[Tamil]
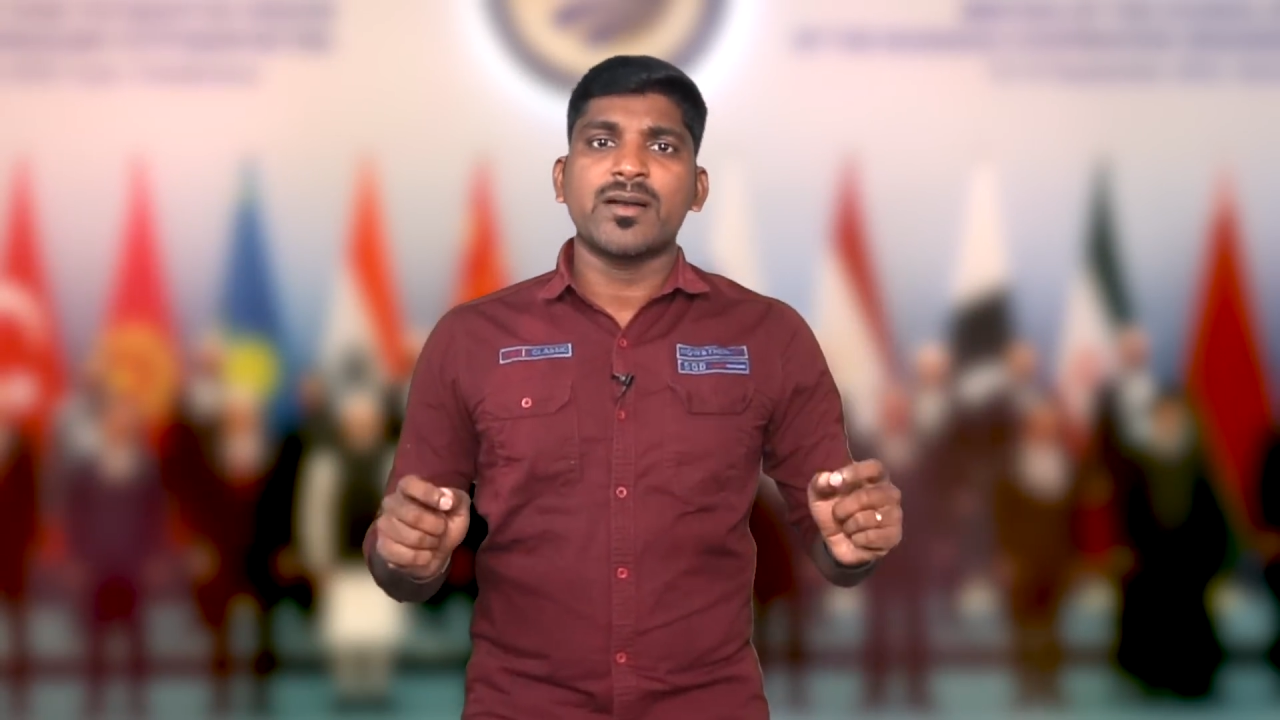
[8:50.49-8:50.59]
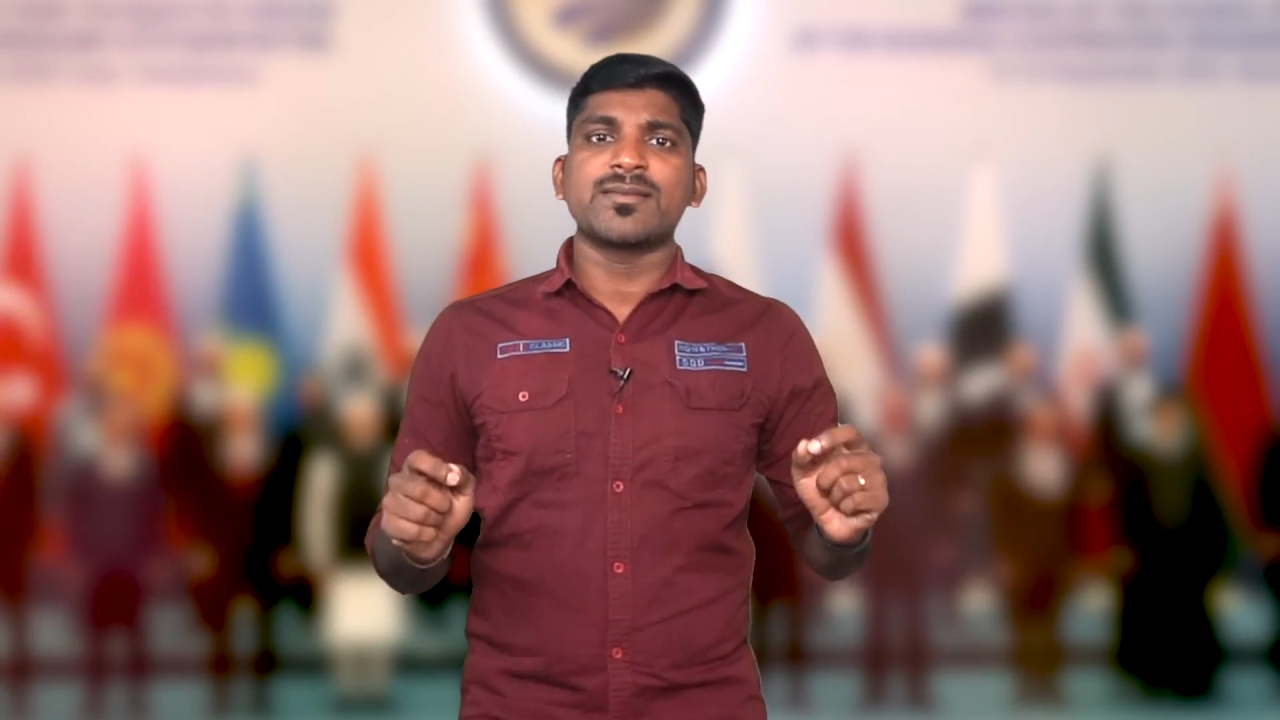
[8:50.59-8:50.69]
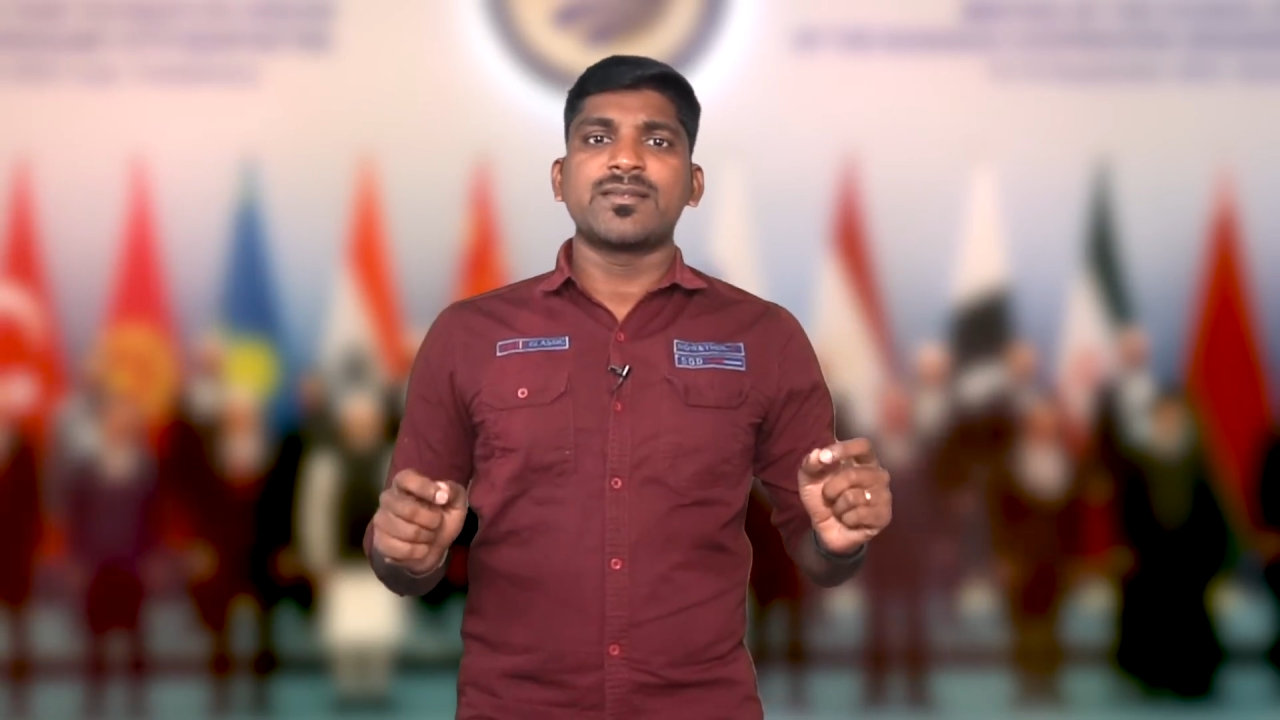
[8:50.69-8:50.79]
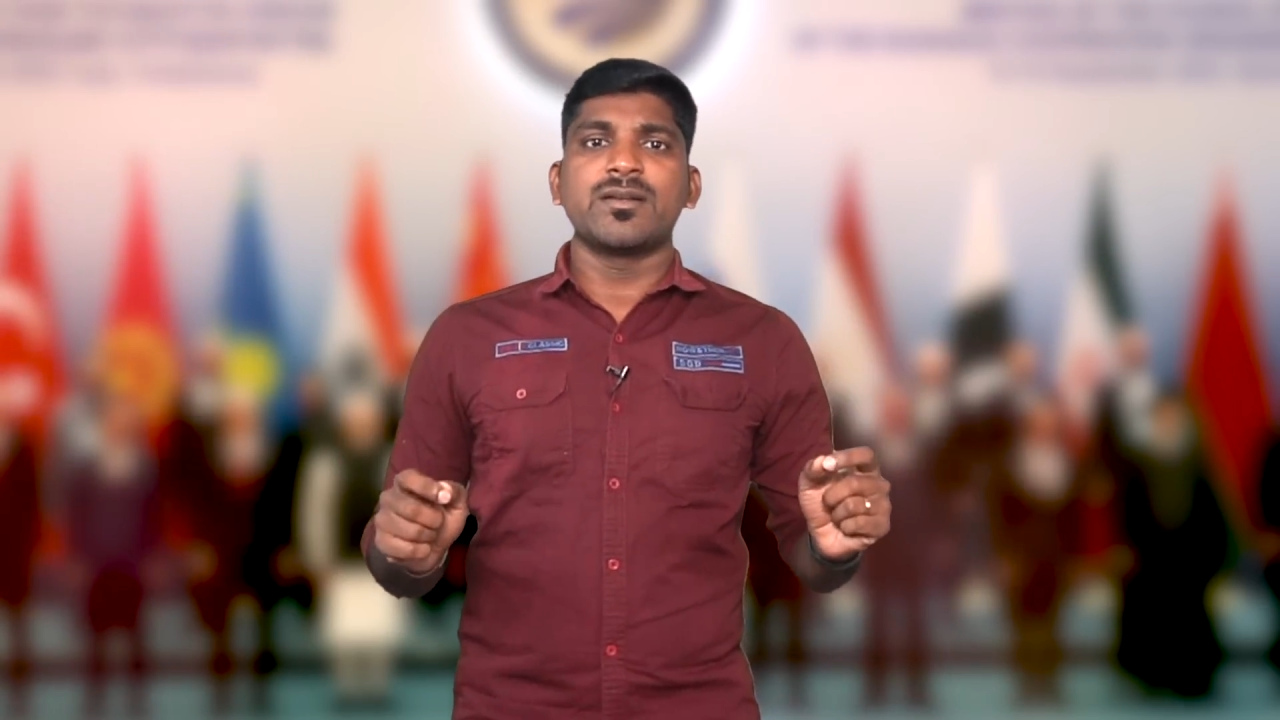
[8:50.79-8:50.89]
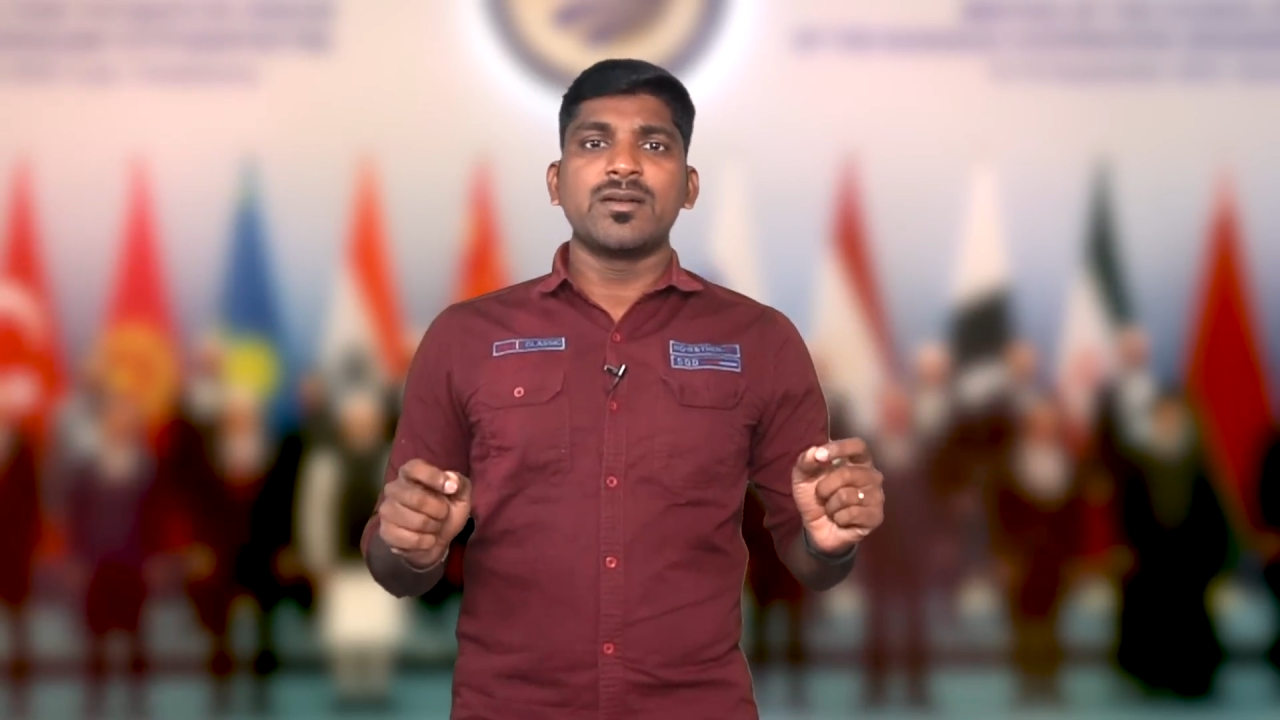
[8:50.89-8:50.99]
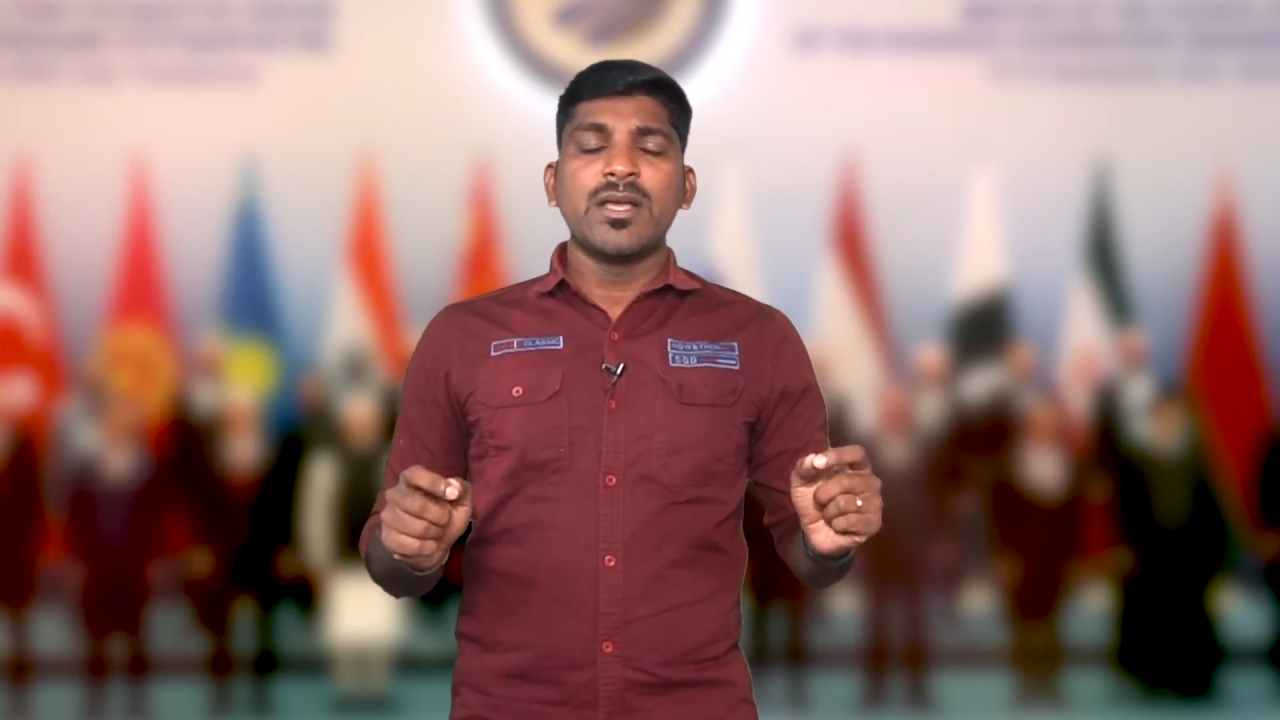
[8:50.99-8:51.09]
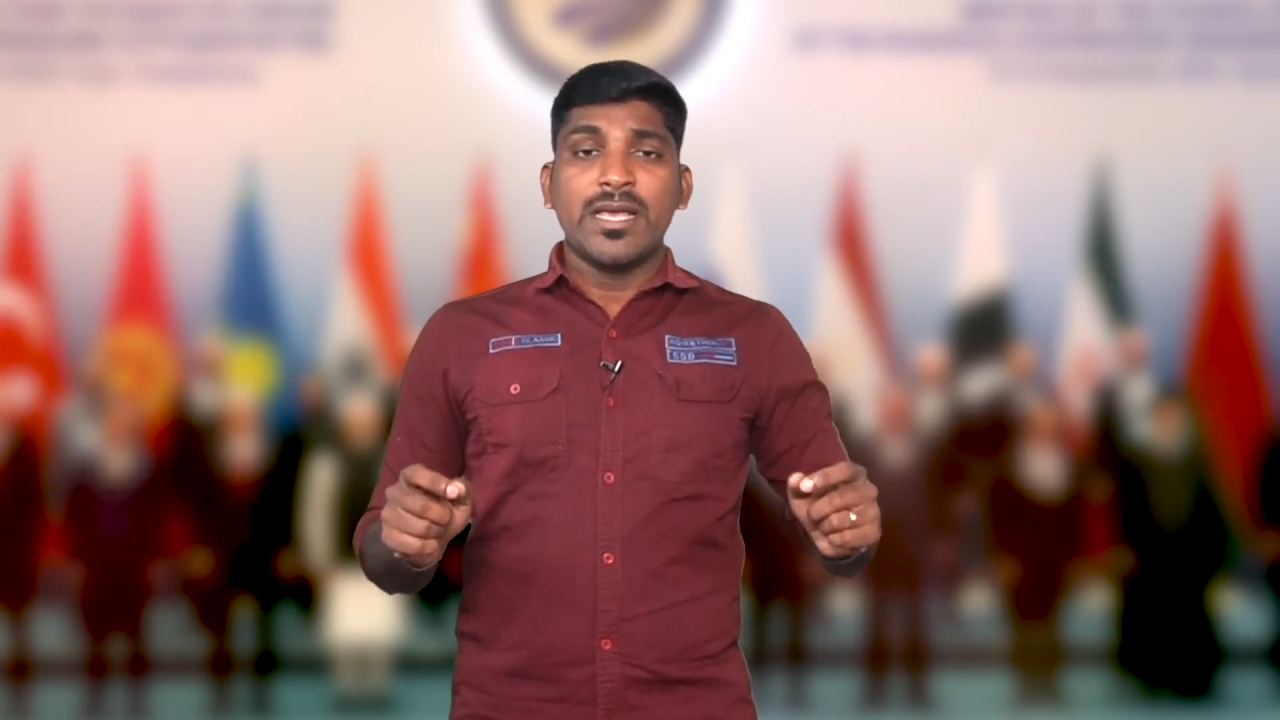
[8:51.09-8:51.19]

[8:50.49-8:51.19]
அரசியல்